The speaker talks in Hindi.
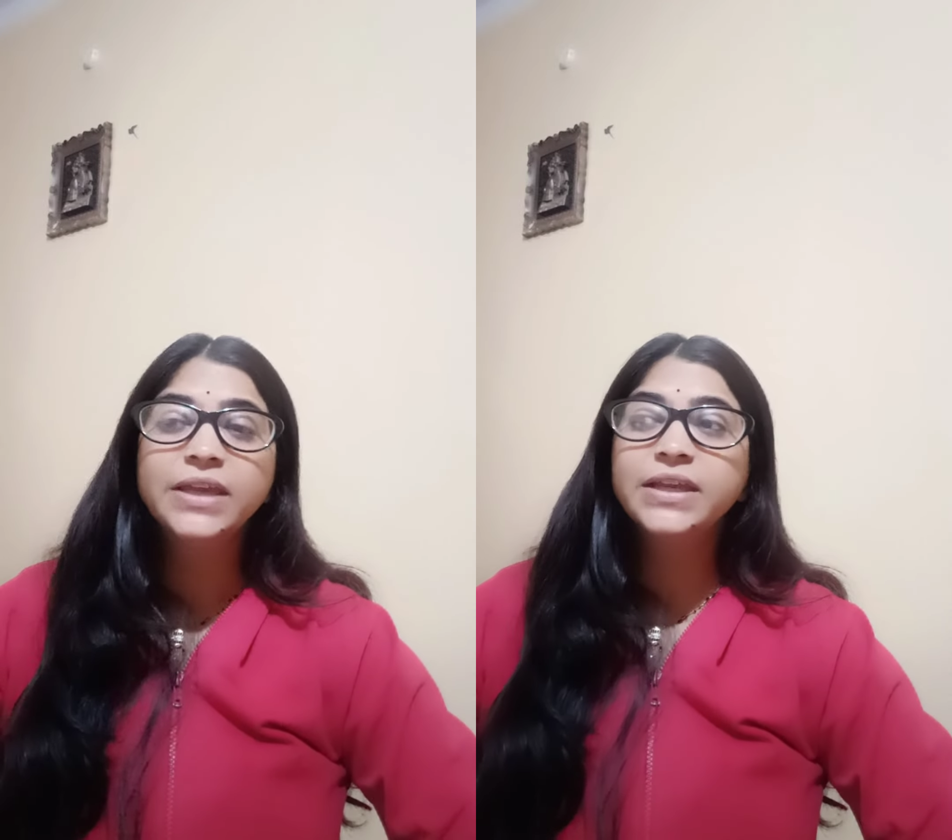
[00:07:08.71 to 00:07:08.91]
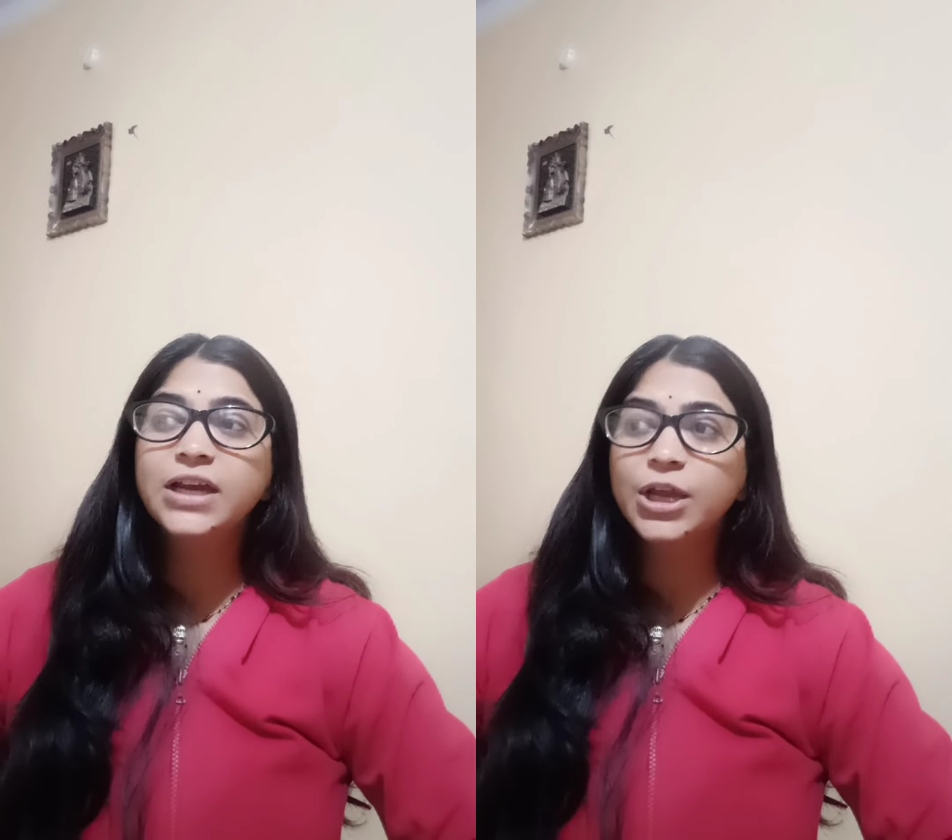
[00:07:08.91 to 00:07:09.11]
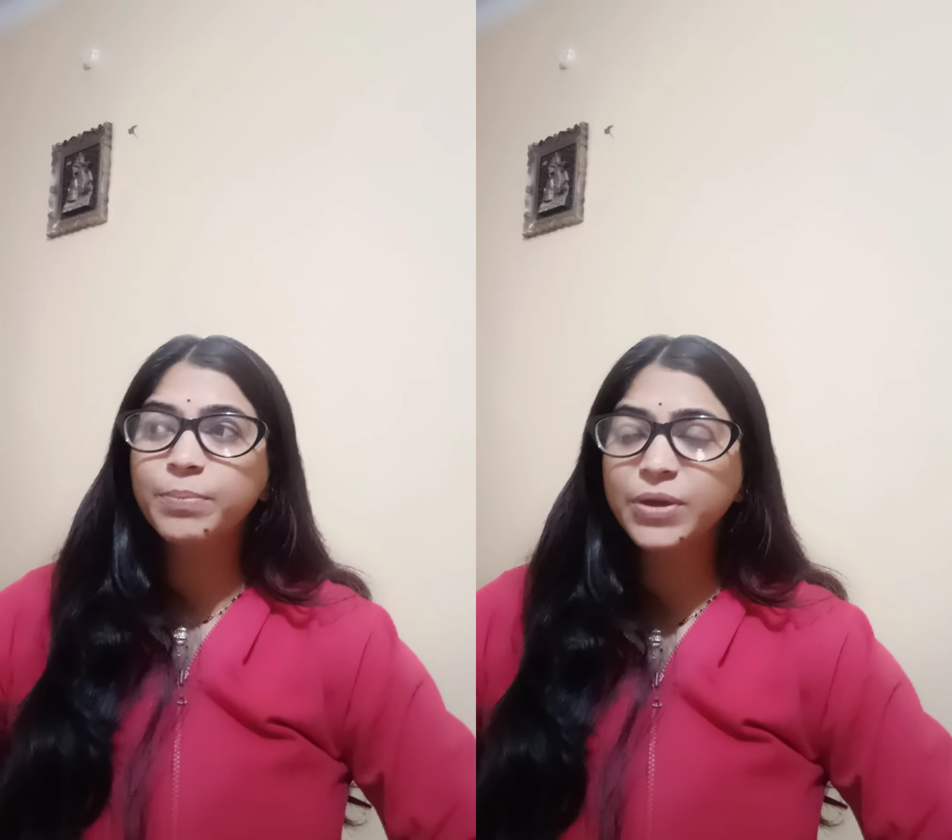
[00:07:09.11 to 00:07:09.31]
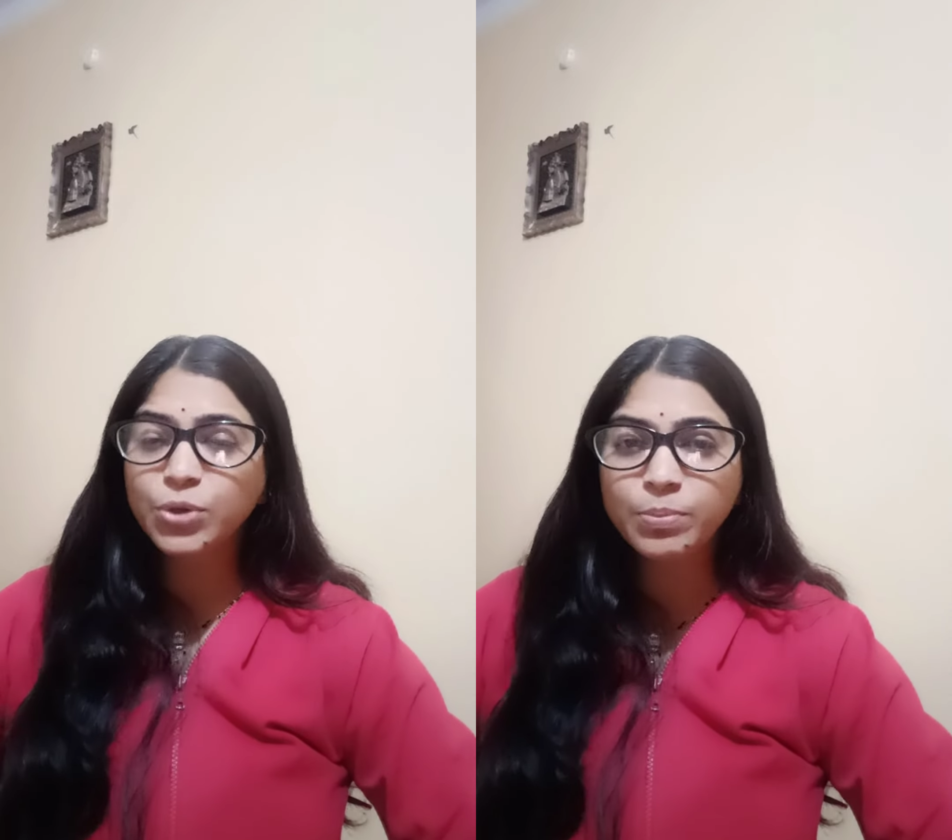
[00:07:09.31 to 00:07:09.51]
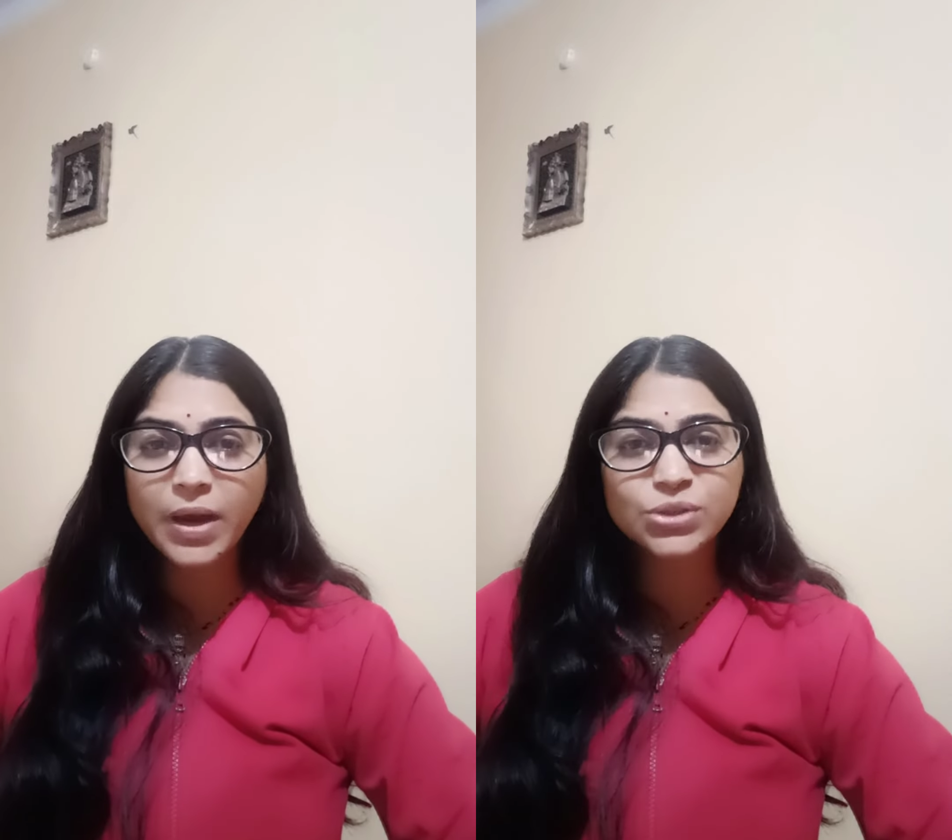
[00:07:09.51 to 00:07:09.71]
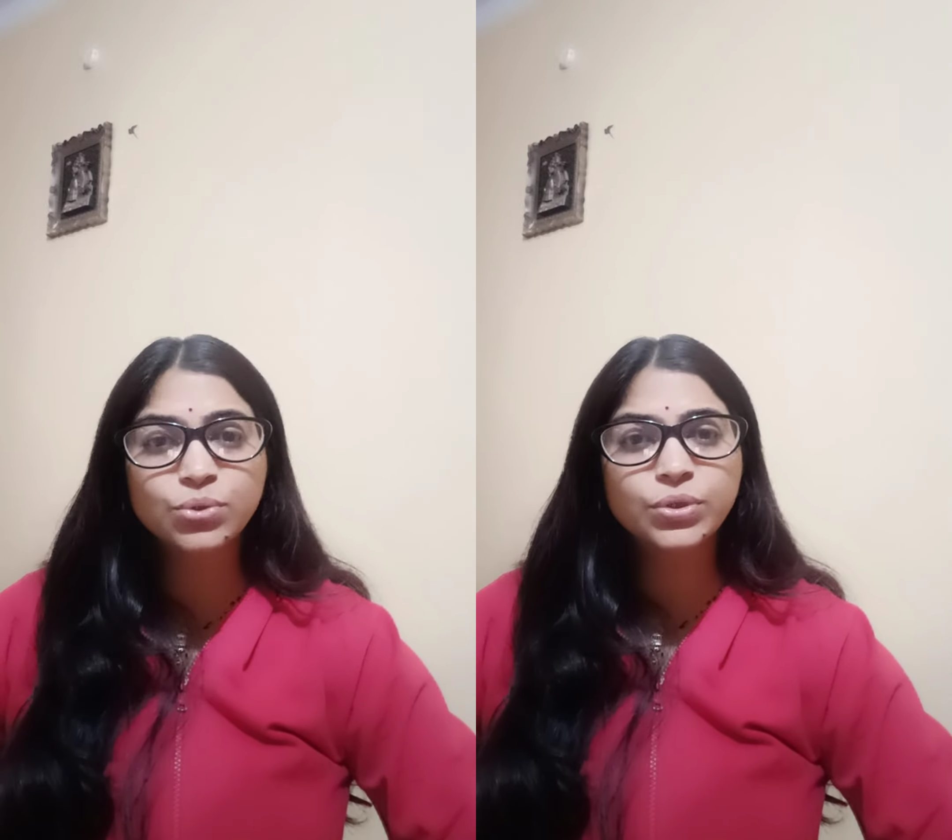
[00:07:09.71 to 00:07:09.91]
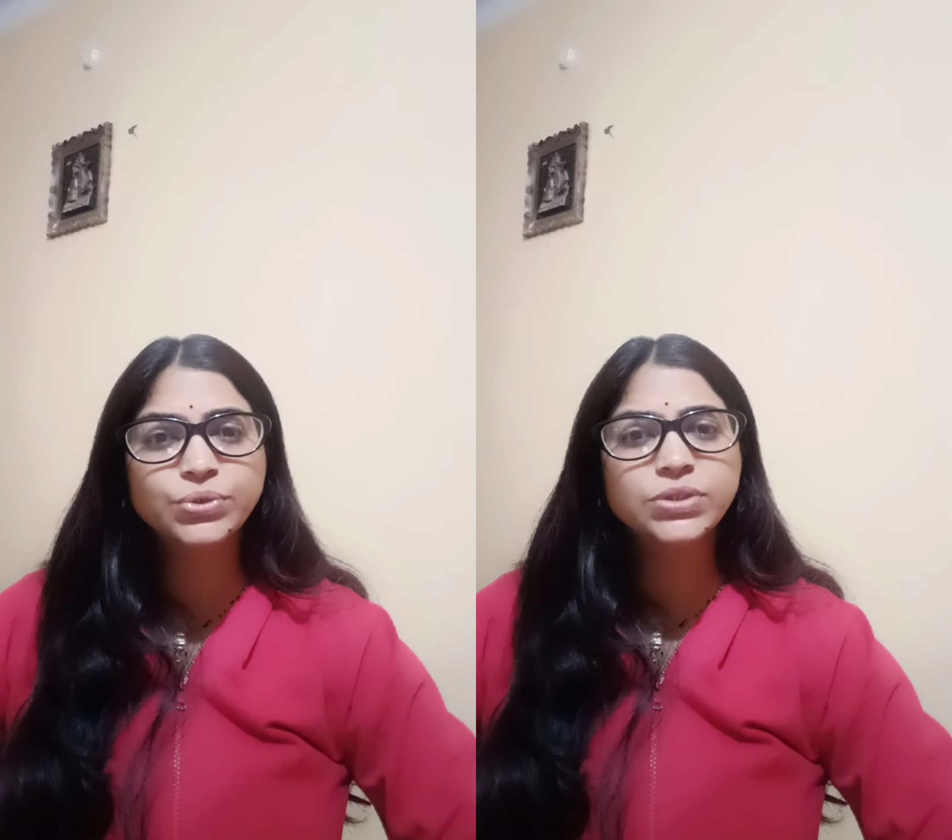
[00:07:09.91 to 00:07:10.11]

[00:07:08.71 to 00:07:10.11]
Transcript: या घर पे कोई बात हो गई